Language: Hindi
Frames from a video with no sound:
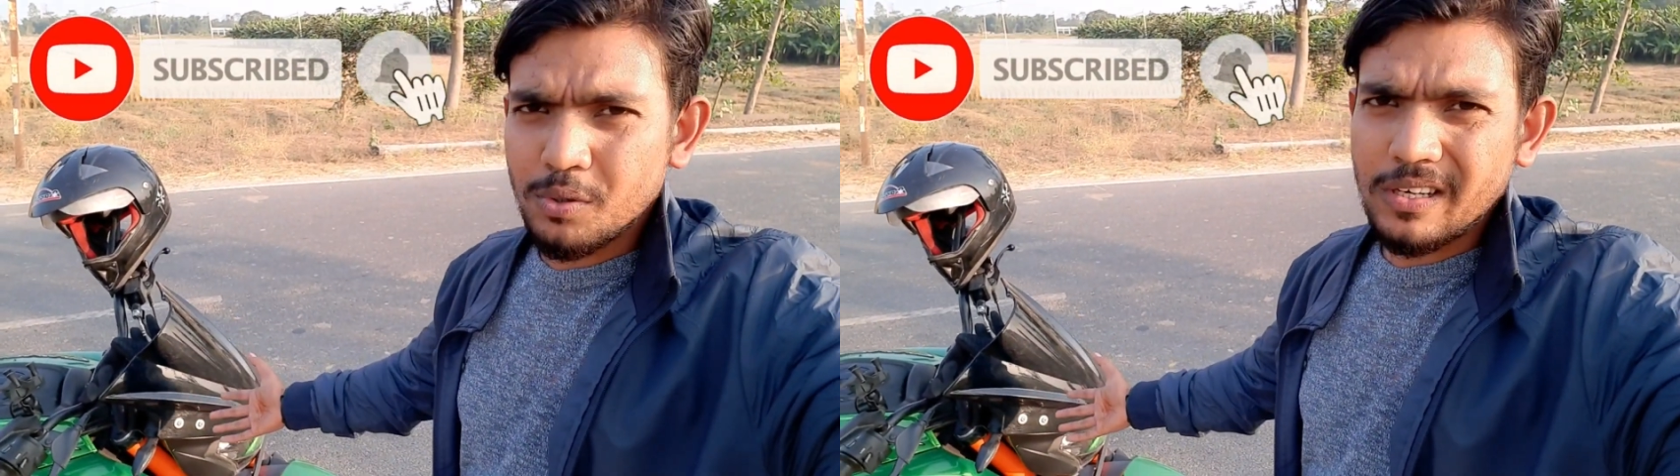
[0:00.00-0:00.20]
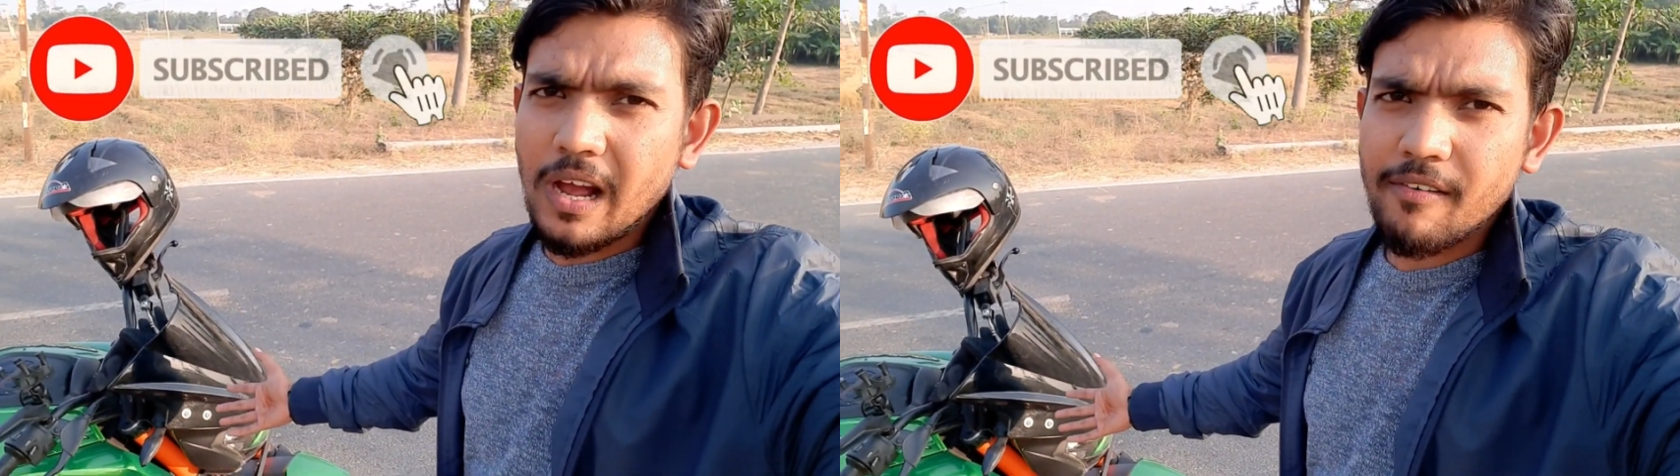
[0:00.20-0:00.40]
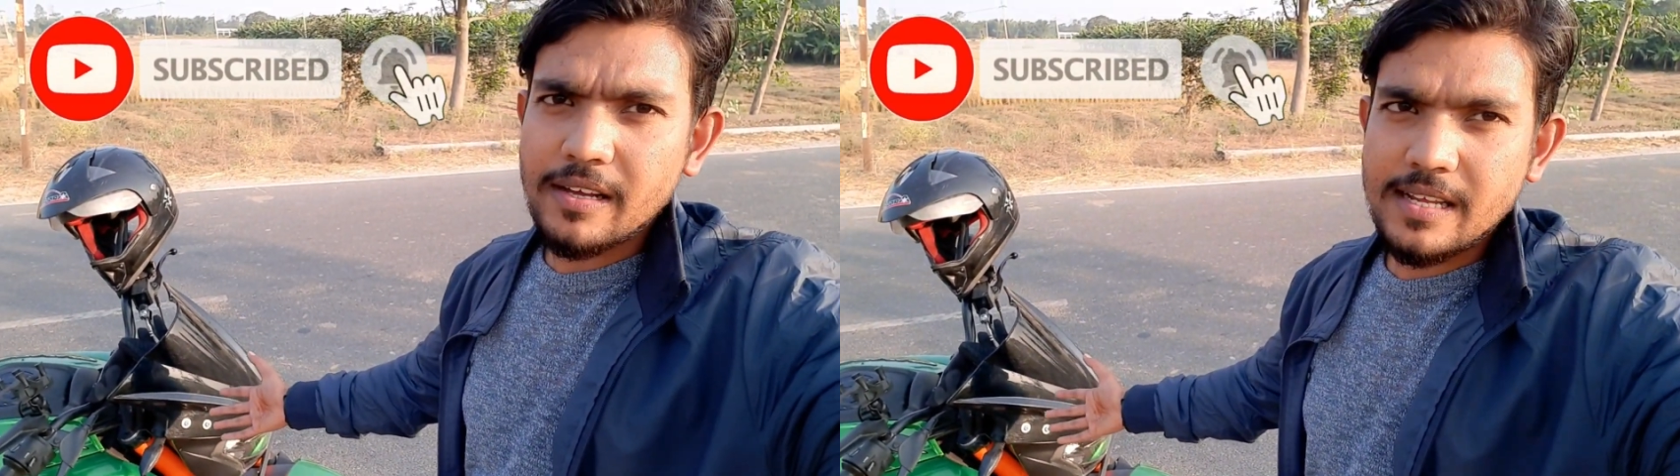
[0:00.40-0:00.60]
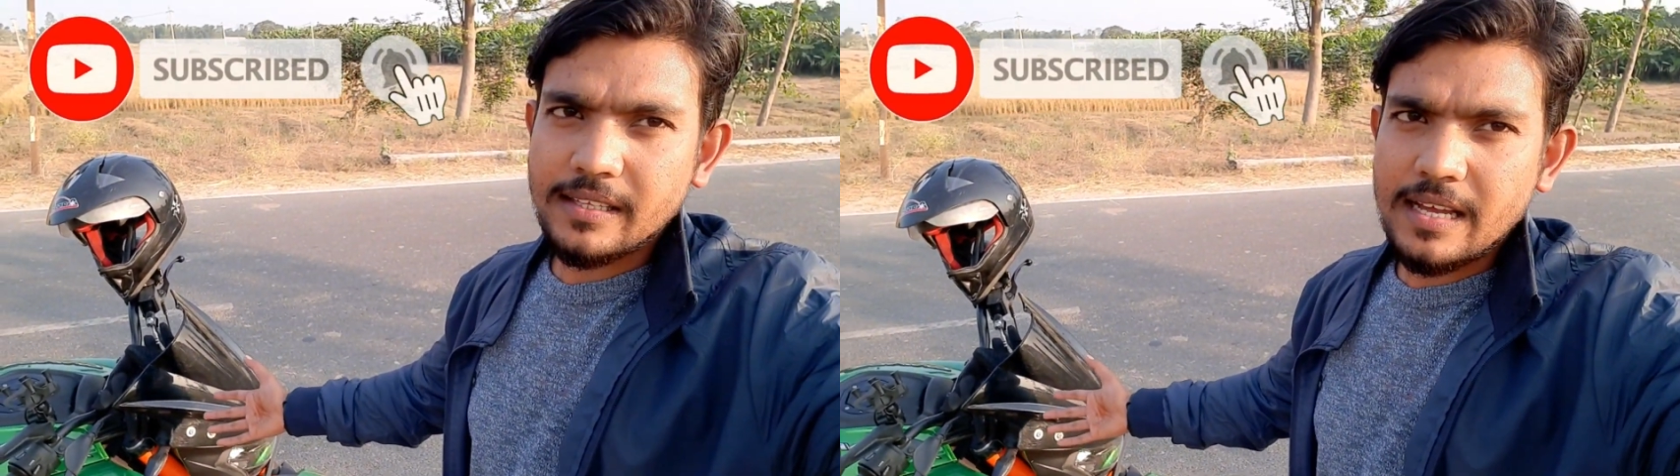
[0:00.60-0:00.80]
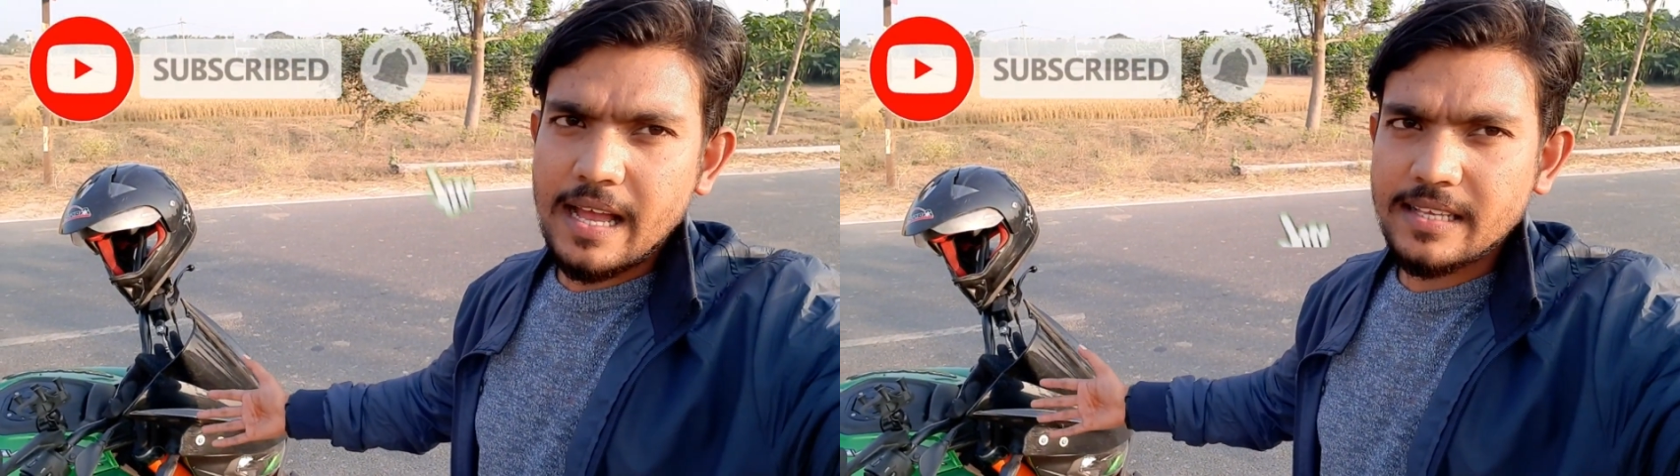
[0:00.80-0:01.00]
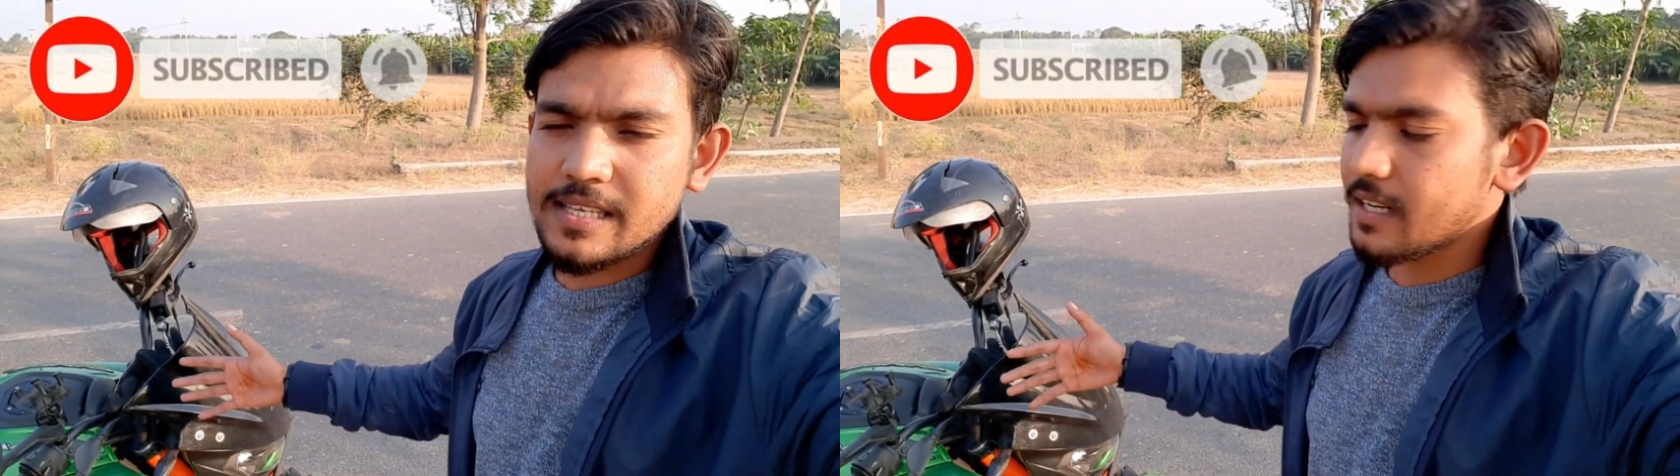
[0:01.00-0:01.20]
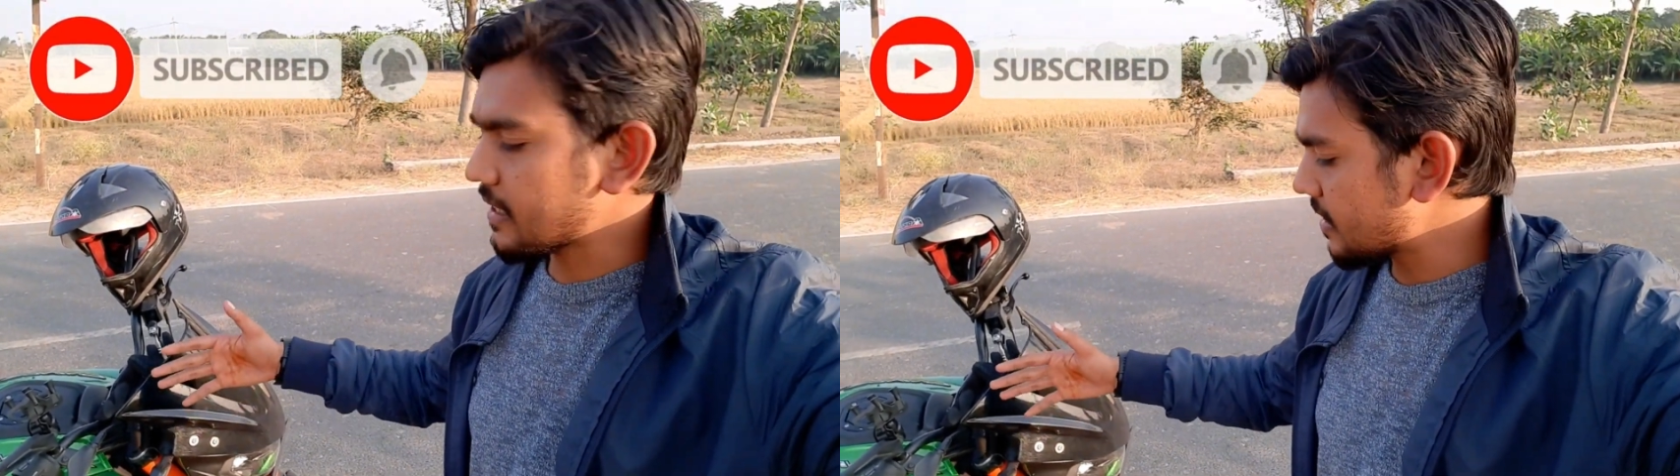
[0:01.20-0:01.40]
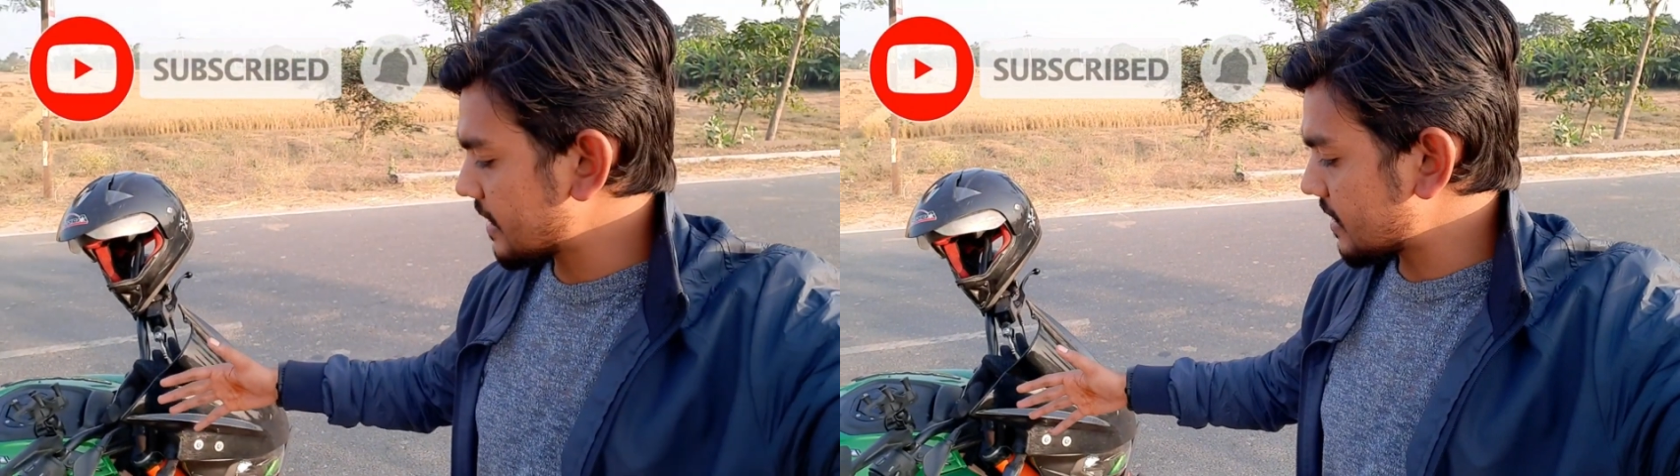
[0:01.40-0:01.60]
जोर का आवाज़ आता है ऐसा
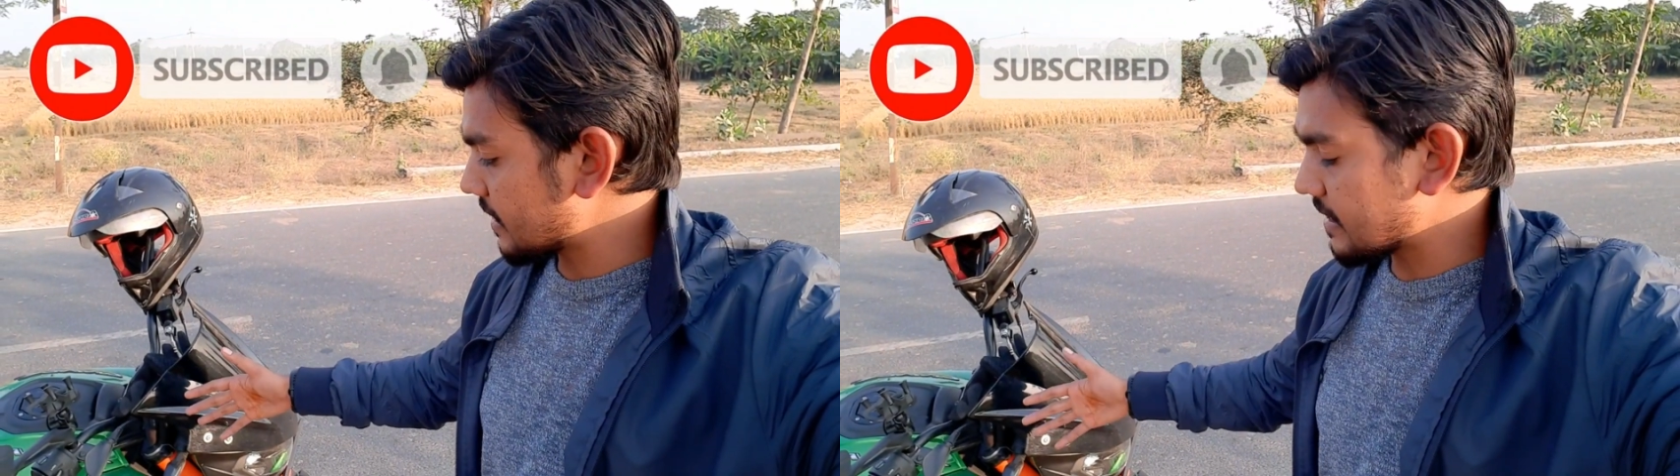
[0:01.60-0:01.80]
लगता है जैसे